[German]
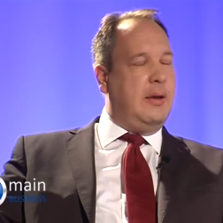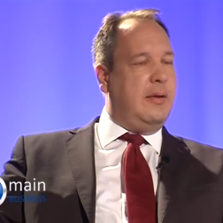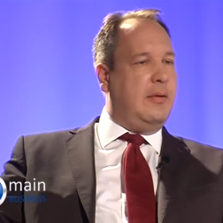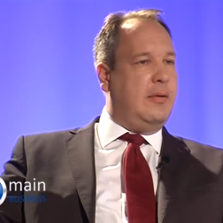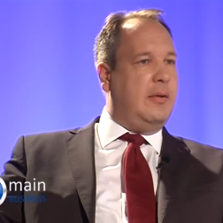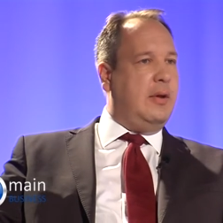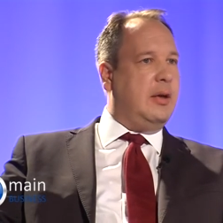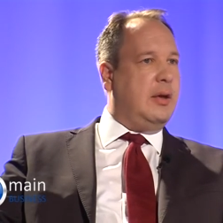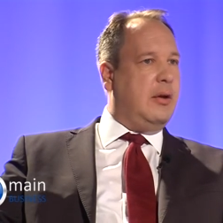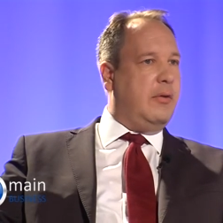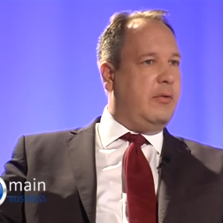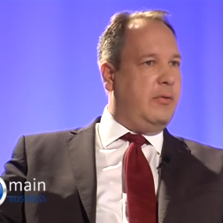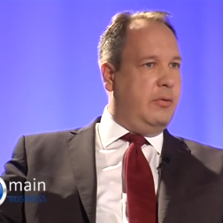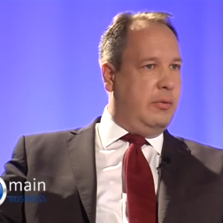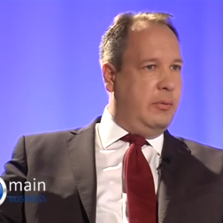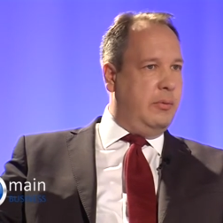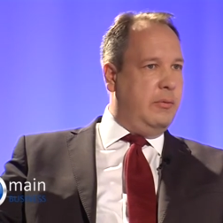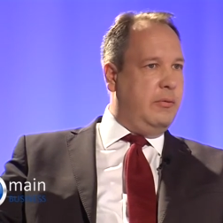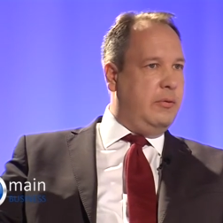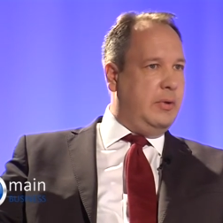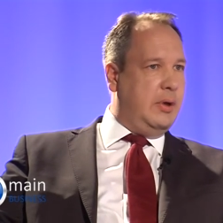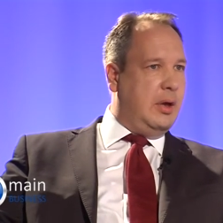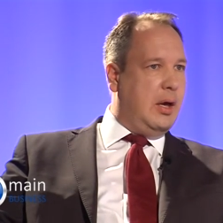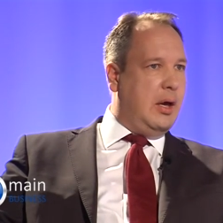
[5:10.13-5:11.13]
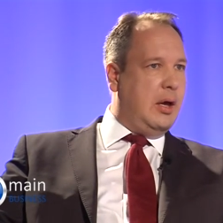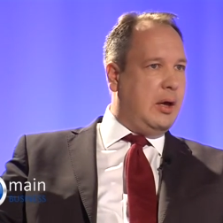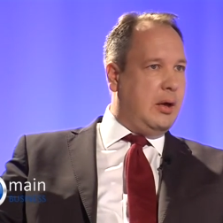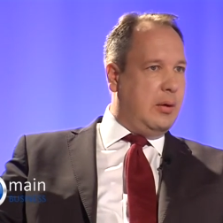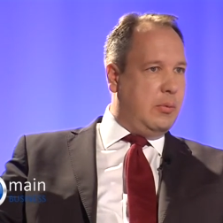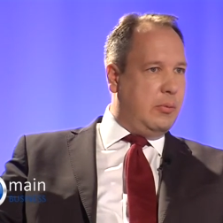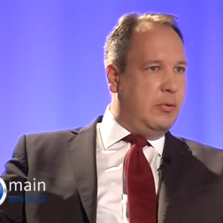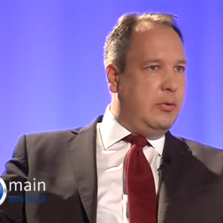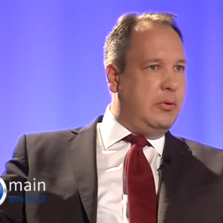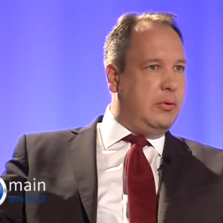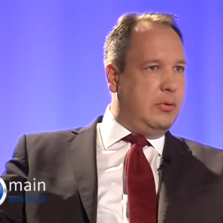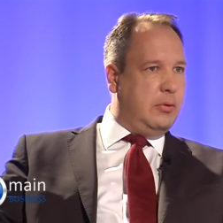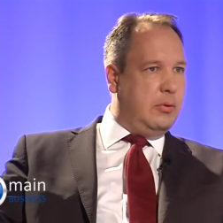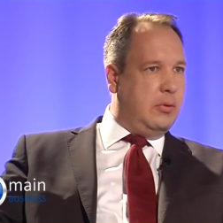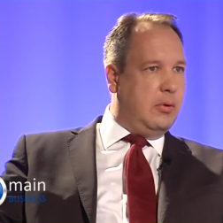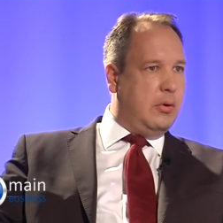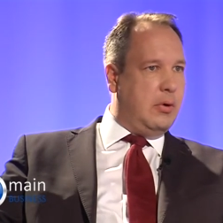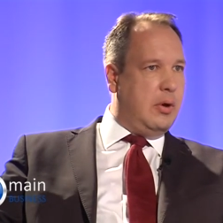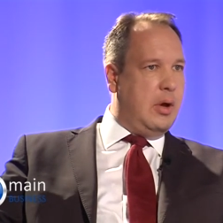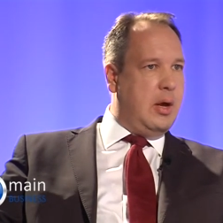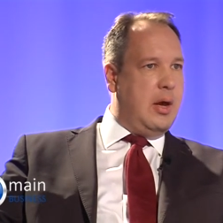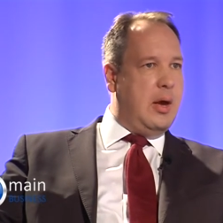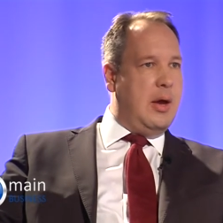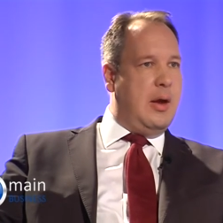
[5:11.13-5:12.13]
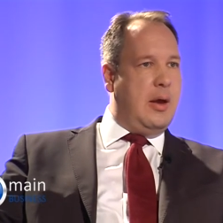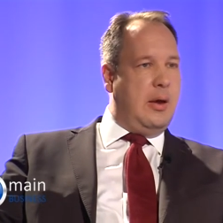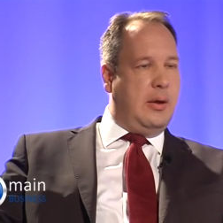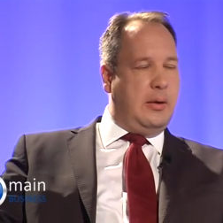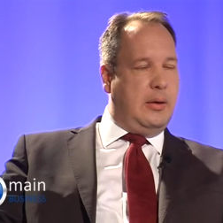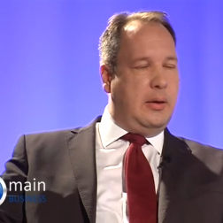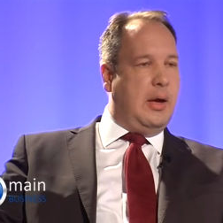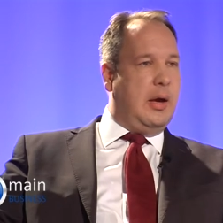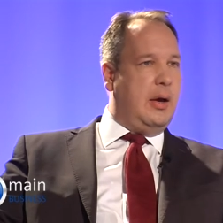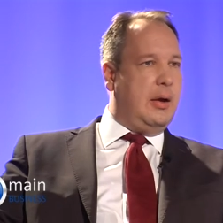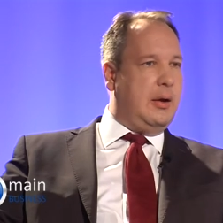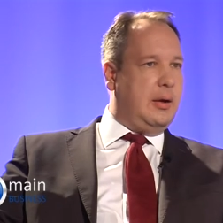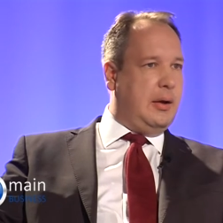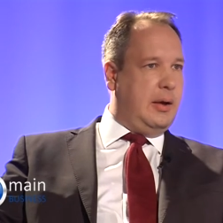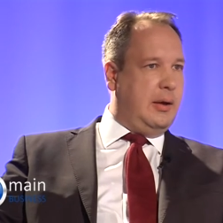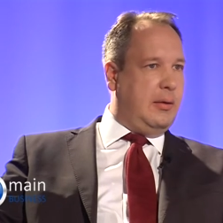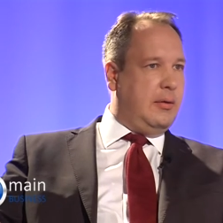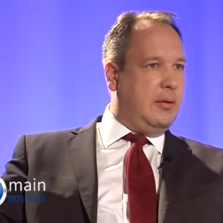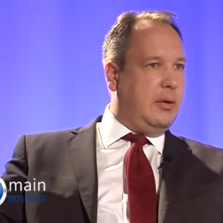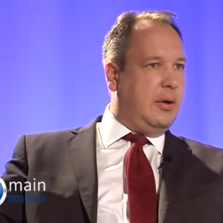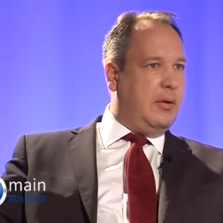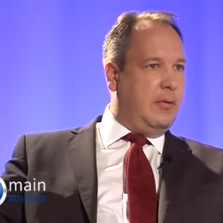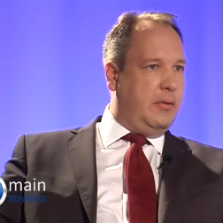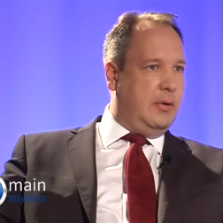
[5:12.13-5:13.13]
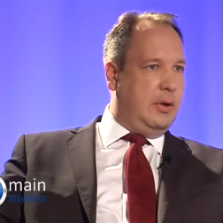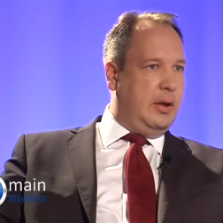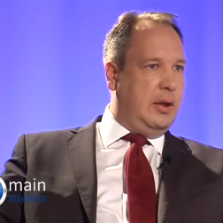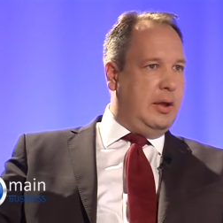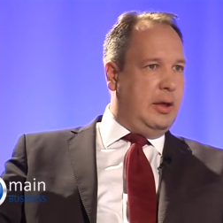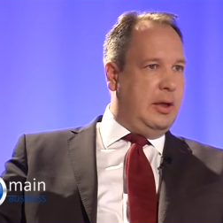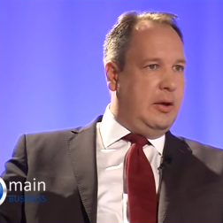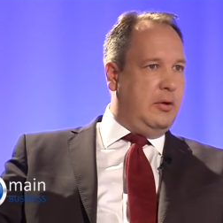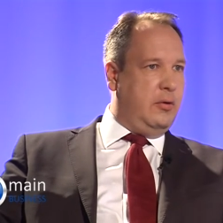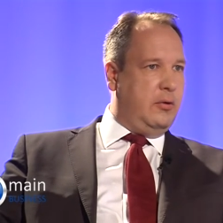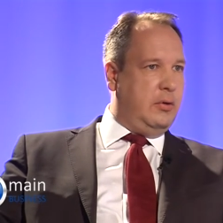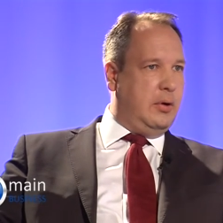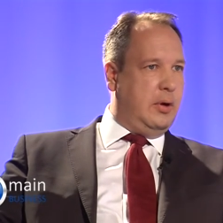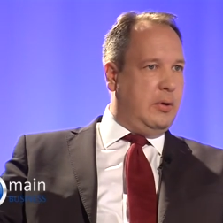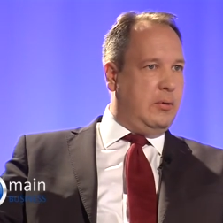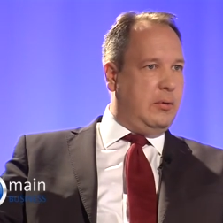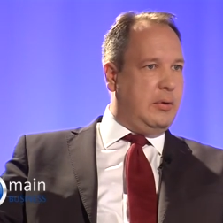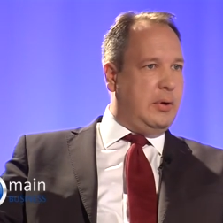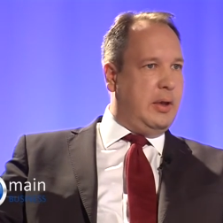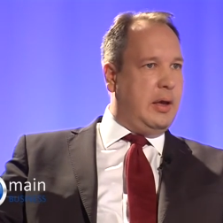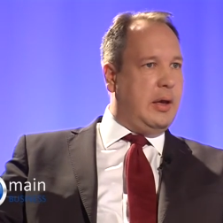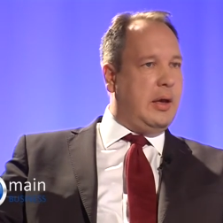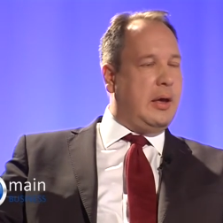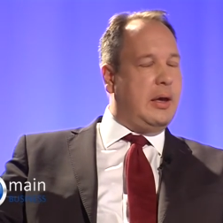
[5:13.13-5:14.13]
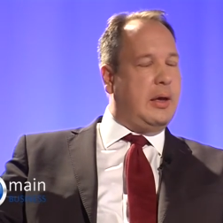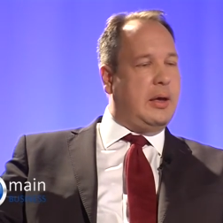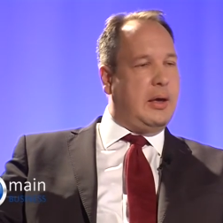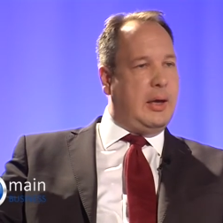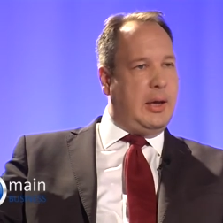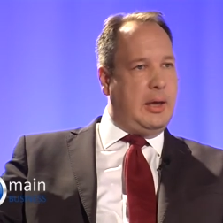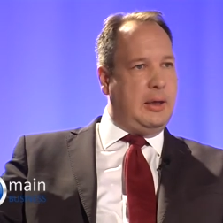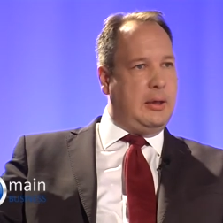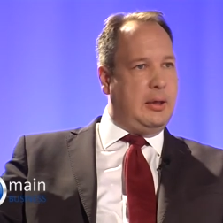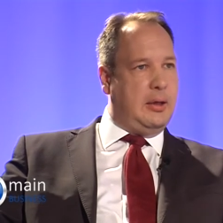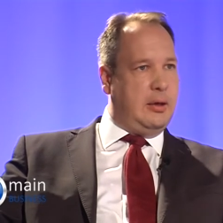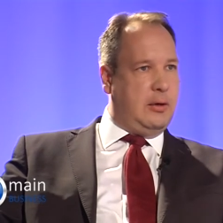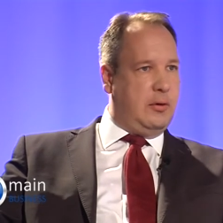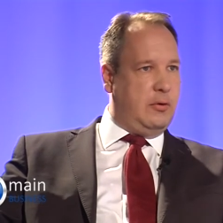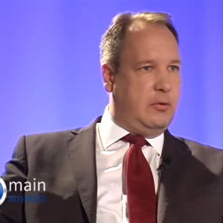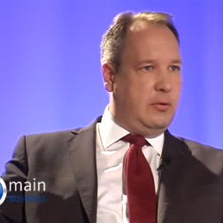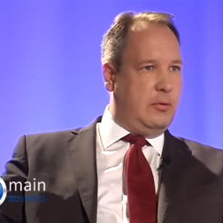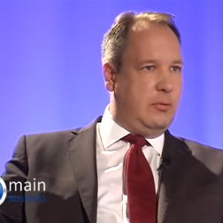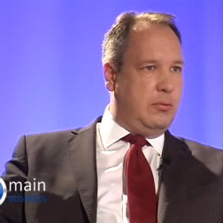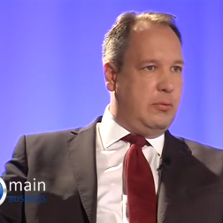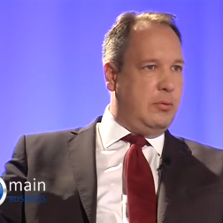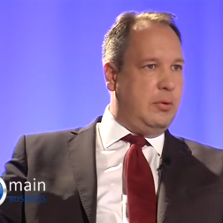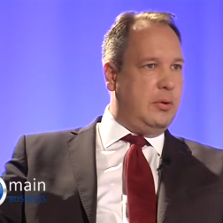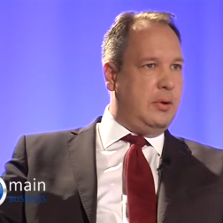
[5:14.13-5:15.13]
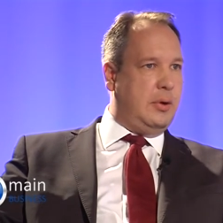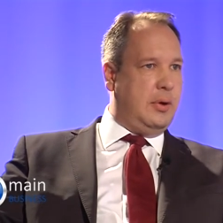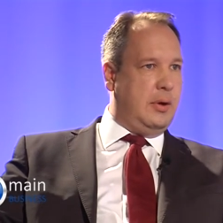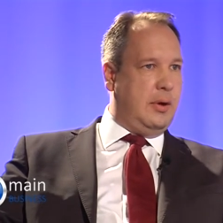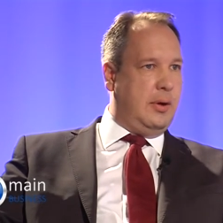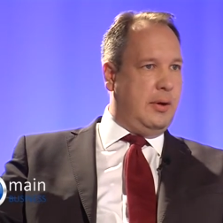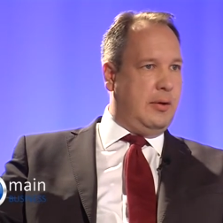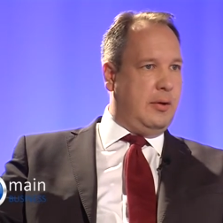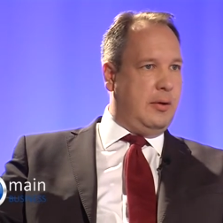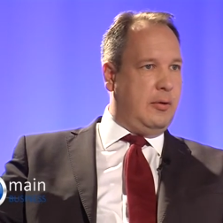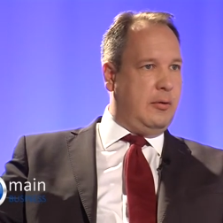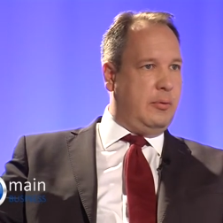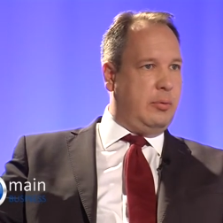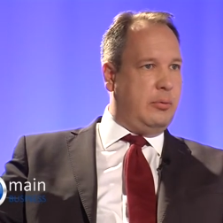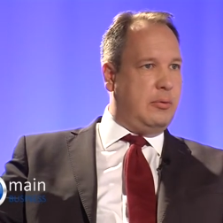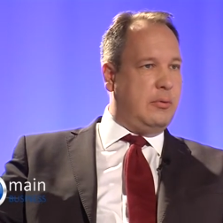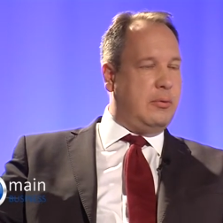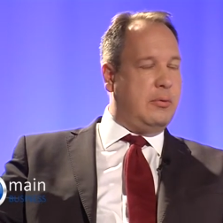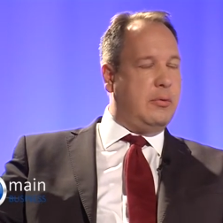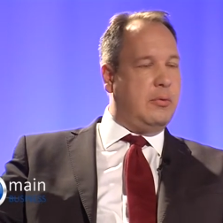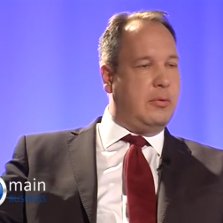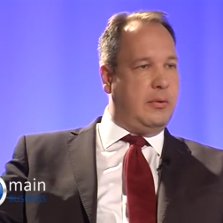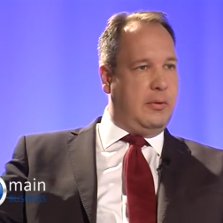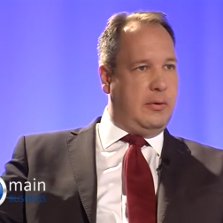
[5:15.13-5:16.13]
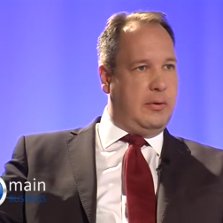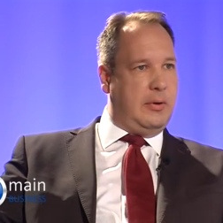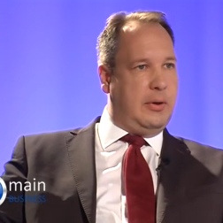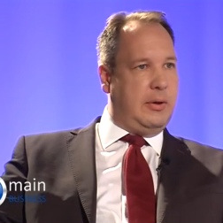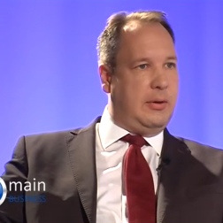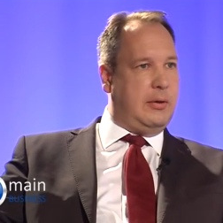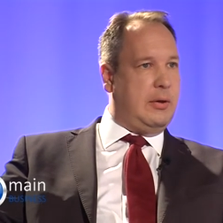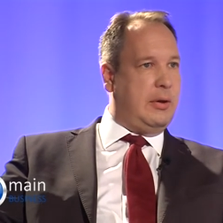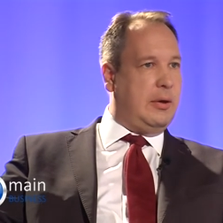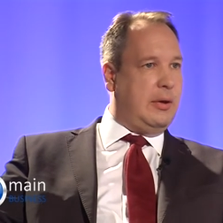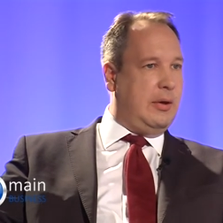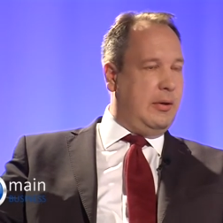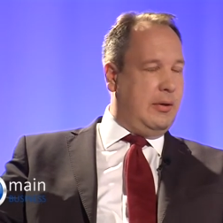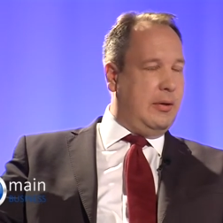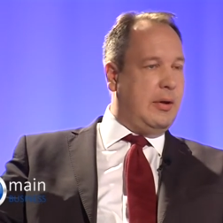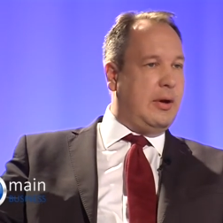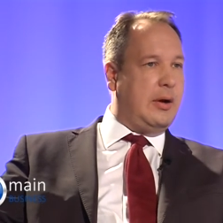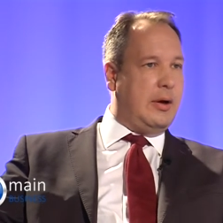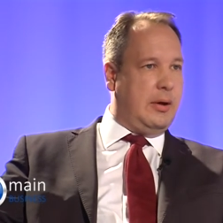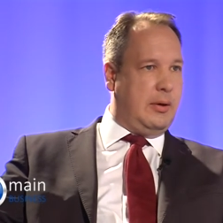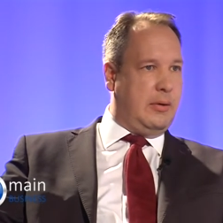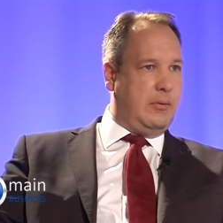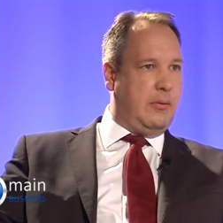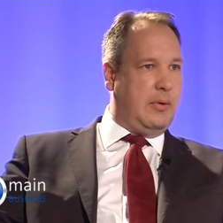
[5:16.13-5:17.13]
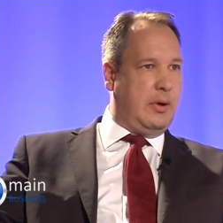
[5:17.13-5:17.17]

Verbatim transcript: circa fünf Jahre muss noch nach Restkraft der Ehescheidung der rechnerische Unterhaltsanspruch grundsätzlich gezahlt